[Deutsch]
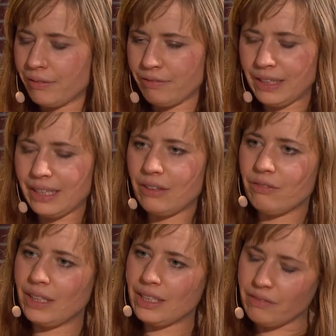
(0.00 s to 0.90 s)
wie
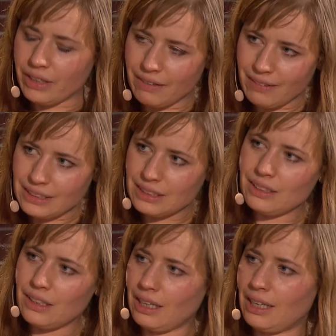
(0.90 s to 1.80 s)
gehen wir, die wir was
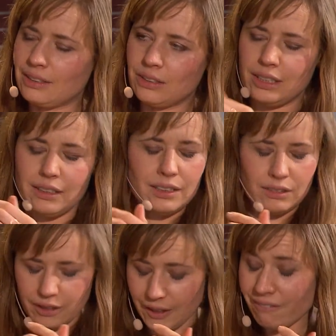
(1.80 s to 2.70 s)
also die,
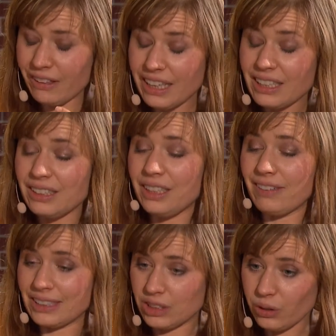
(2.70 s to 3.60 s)
wie gehen die, die
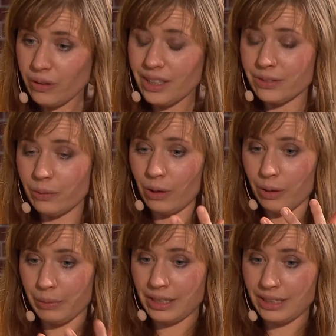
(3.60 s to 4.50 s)
was Neues
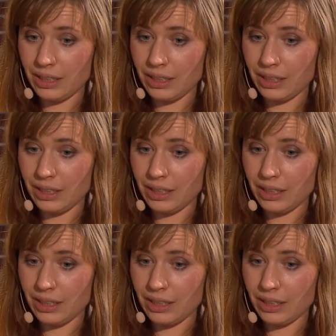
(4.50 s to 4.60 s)
wollen, mit